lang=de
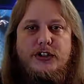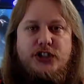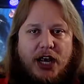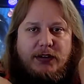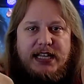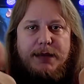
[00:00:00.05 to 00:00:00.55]

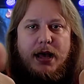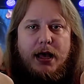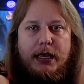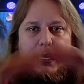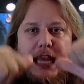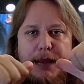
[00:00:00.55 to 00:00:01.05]
Ciao zusammen,
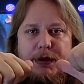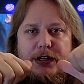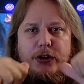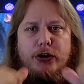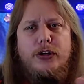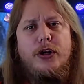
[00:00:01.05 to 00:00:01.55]
ich bin
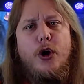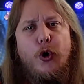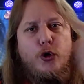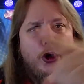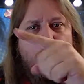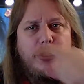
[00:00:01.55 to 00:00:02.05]
Jörg
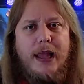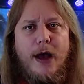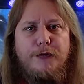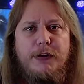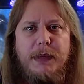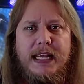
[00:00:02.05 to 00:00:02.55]
und heute
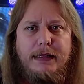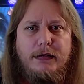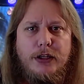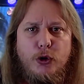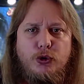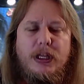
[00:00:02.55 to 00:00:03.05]
laufen im
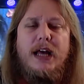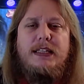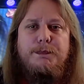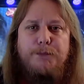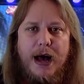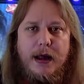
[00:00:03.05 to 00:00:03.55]
Hintergrund ein
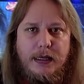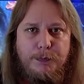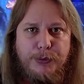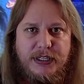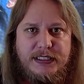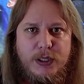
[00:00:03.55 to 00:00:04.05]
paar
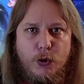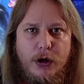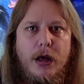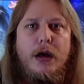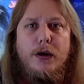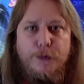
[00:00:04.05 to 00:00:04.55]
Impressionen
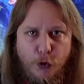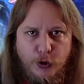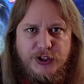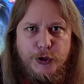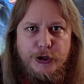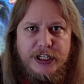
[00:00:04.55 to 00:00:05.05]
vor
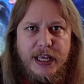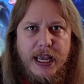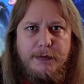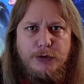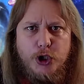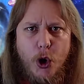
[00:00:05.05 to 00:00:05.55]
Zürich
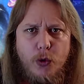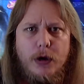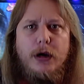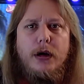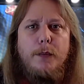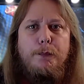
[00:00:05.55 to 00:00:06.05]
Game Show.
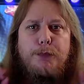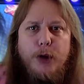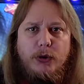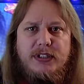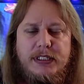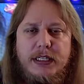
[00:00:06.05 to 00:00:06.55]

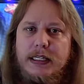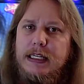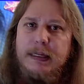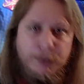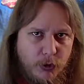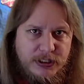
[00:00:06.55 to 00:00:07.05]
Plus,
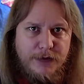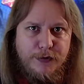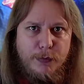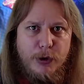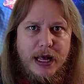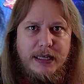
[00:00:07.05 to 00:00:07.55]
ich muss einfach
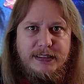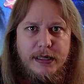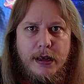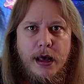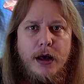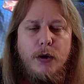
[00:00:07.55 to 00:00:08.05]
mal eins
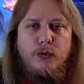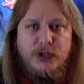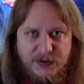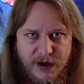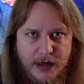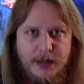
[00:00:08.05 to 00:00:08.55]
sagen und
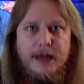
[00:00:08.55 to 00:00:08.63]
zwar